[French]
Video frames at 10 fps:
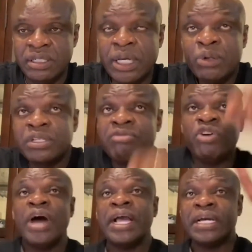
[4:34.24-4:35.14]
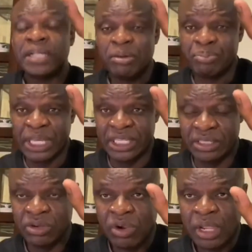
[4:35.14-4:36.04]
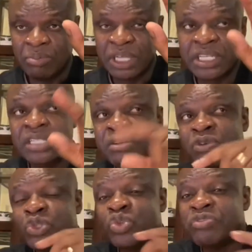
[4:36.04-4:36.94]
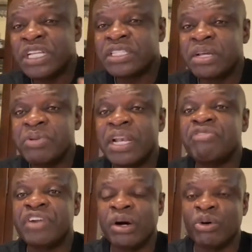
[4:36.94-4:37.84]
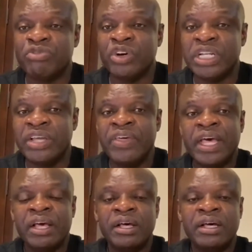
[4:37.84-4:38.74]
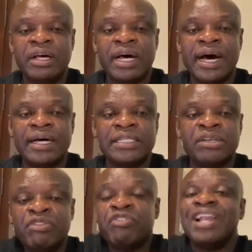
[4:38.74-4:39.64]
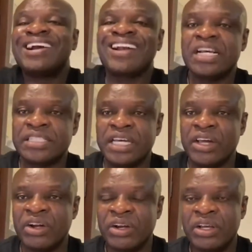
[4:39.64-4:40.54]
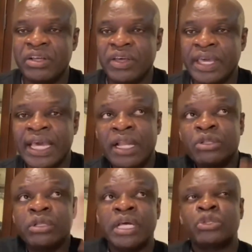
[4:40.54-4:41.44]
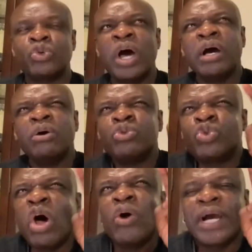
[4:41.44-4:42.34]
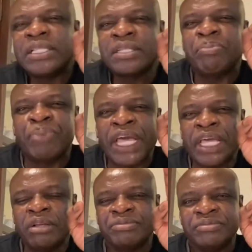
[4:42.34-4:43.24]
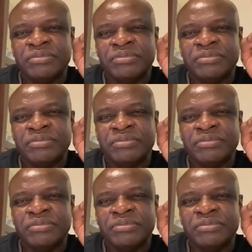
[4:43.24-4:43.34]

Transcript: Et nous avons un grand pays. Parce que si vous suivez très bien la francophonie, si vous voulez classer, il y a, il y a trois, trois, ou quatre pays